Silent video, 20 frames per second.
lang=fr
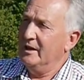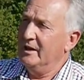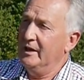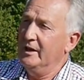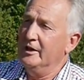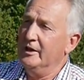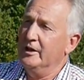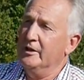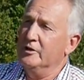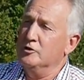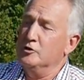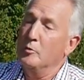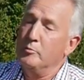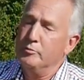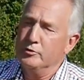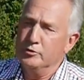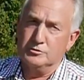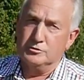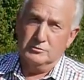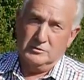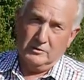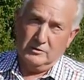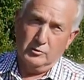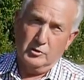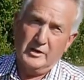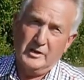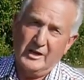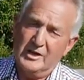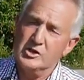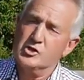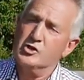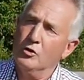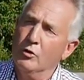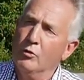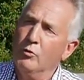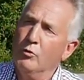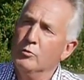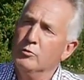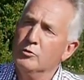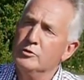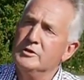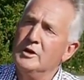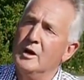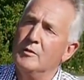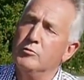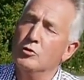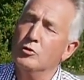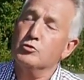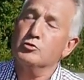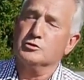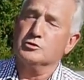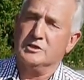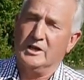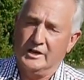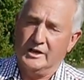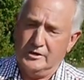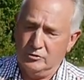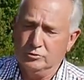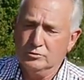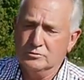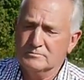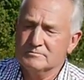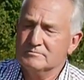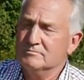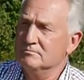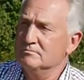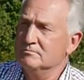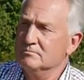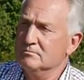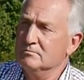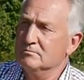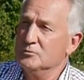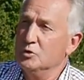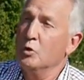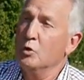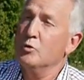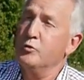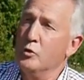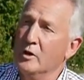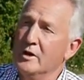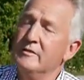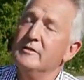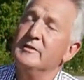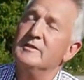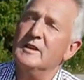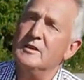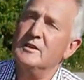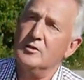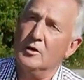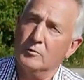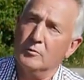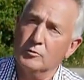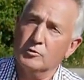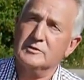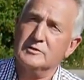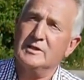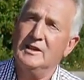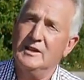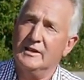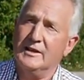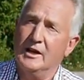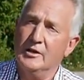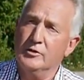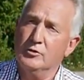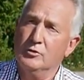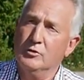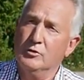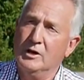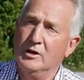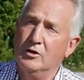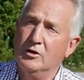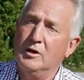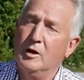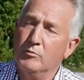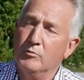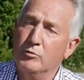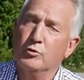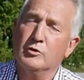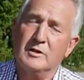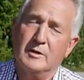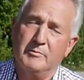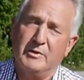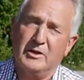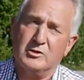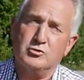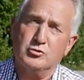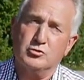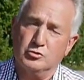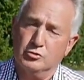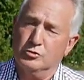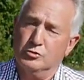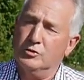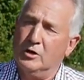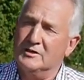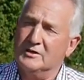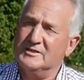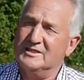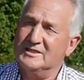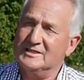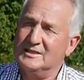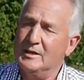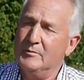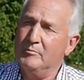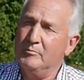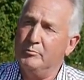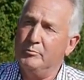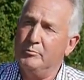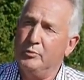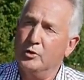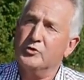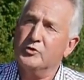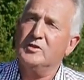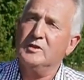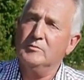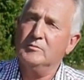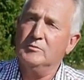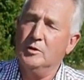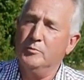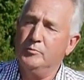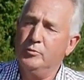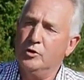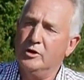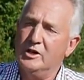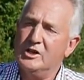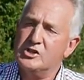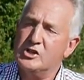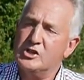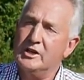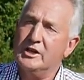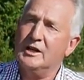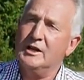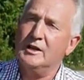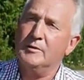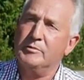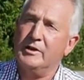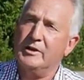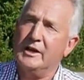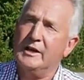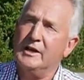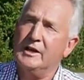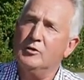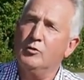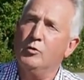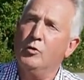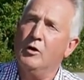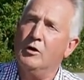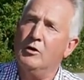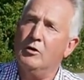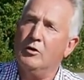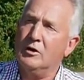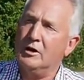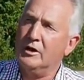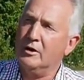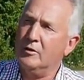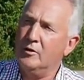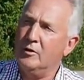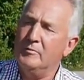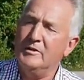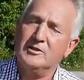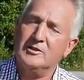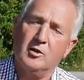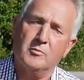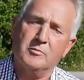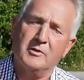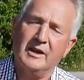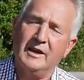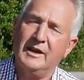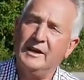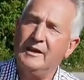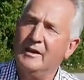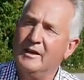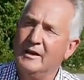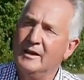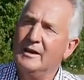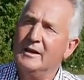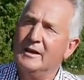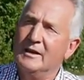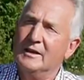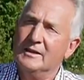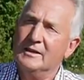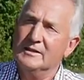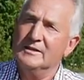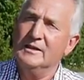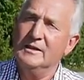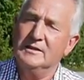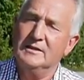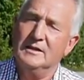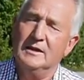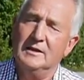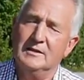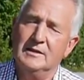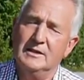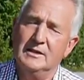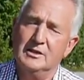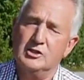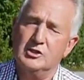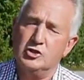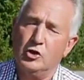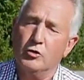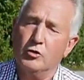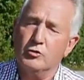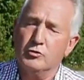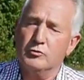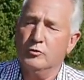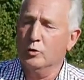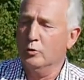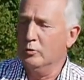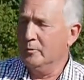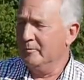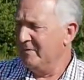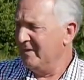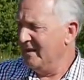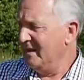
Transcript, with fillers: Et de plus, nous avons une région où il y a beaucoup de cailloux, donc il faut éviter de remonter les cailloux et le labour n'est pas toujours un système possible pour régénérer les prairies ou alors les remettre en pré des champs nouveaux.